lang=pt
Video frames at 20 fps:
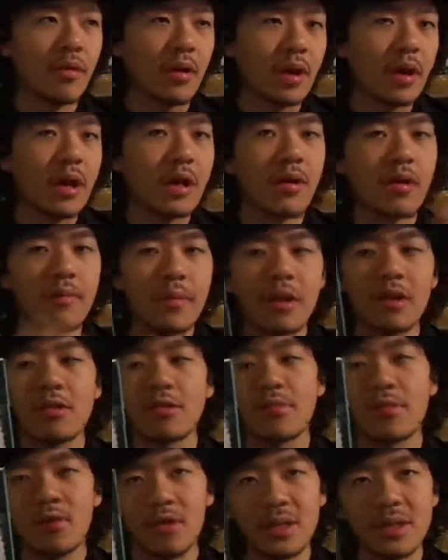Recomendo
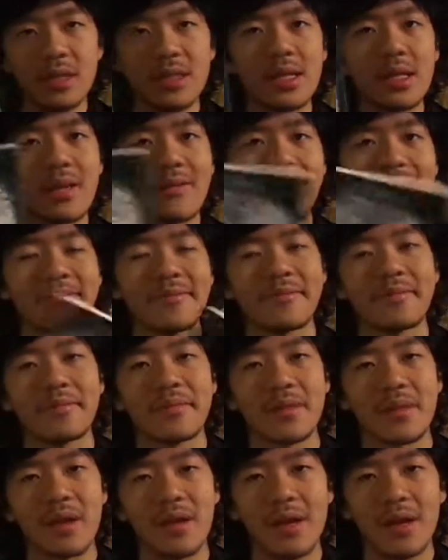muito este livro.
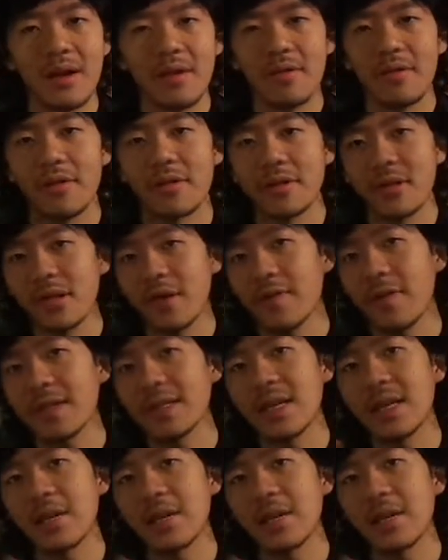Você não vai se